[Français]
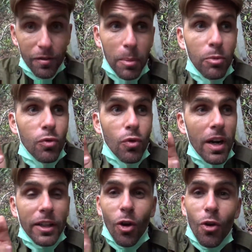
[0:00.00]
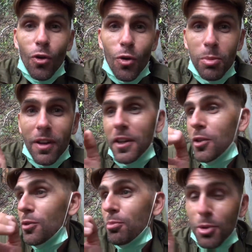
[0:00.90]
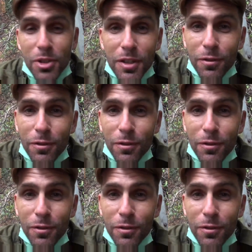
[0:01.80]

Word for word: va pouvoir être en couple avec une petite